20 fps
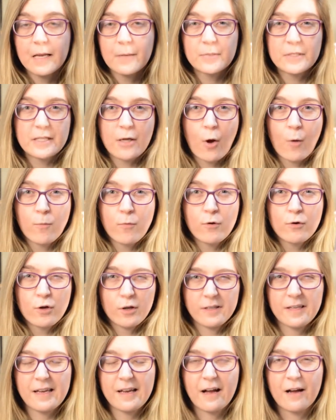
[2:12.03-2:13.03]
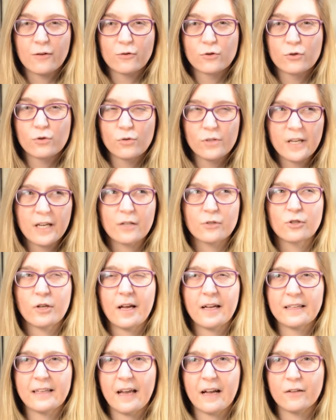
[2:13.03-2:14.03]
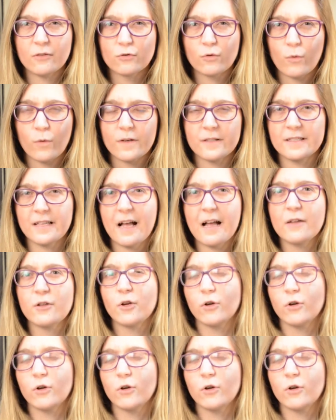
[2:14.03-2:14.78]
C'est un peu là qu'il est rendu. Il est rendu à 43 ans,